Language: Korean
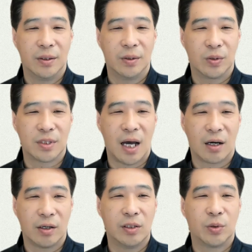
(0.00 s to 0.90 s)
또
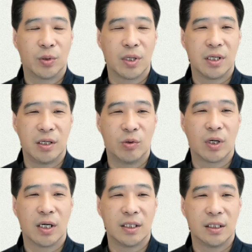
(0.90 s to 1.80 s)
사건을 통해서 이루어
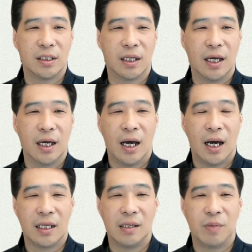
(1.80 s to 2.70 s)
가시는
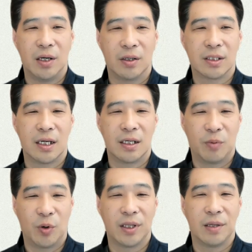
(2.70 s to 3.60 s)
하나님의 역사를
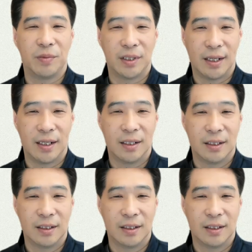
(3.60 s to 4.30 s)
보게 됩니다.